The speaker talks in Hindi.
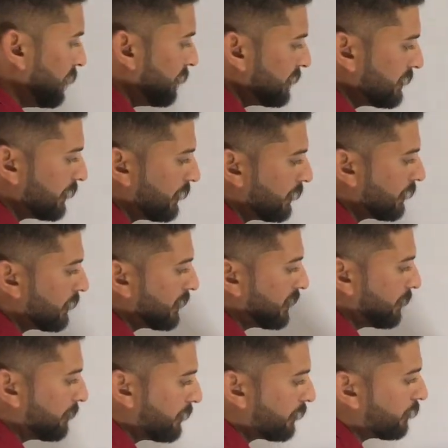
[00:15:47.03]
वैसे क्या करना
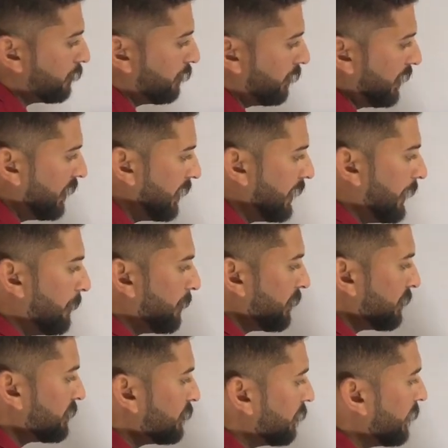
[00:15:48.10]
है अपने को एम
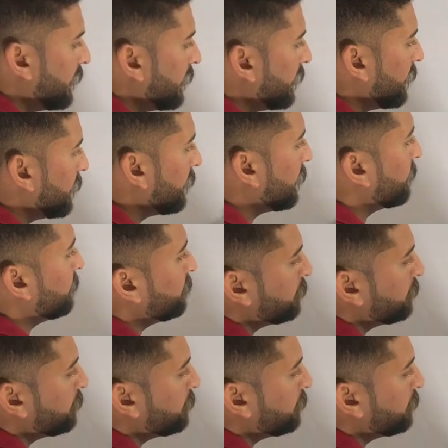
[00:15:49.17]
रेशियो एन लेना है